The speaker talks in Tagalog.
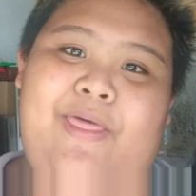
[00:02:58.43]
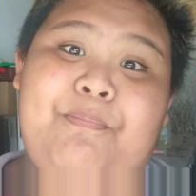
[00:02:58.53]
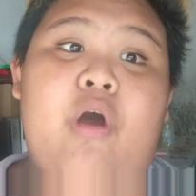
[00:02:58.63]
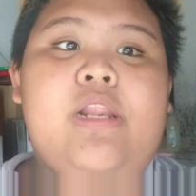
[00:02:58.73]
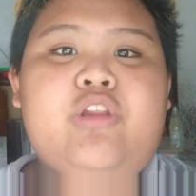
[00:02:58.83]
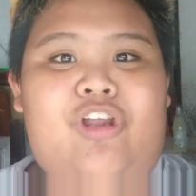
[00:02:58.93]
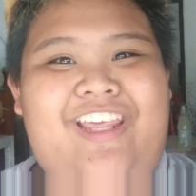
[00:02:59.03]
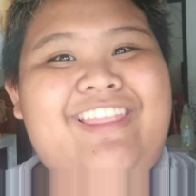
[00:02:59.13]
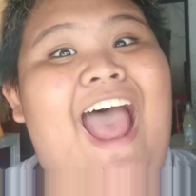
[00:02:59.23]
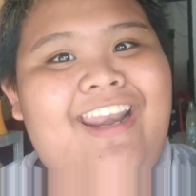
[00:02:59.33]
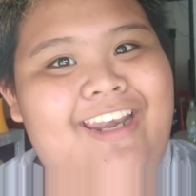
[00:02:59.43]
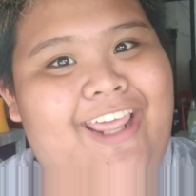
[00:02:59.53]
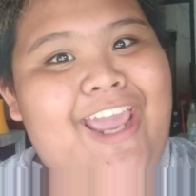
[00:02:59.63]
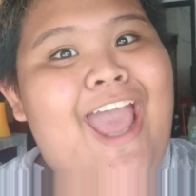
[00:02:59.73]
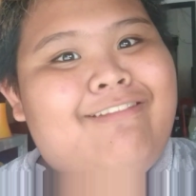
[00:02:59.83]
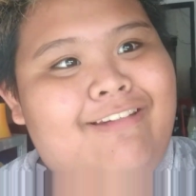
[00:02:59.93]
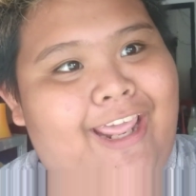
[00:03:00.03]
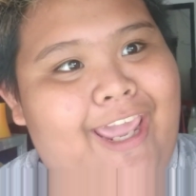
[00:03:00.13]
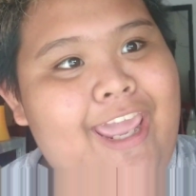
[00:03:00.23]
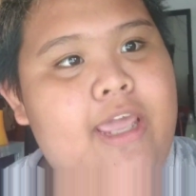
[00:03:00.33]
ulit pa ulit-ulit, Anli,
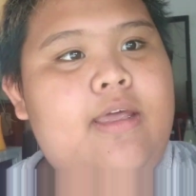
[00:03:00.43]
Anli.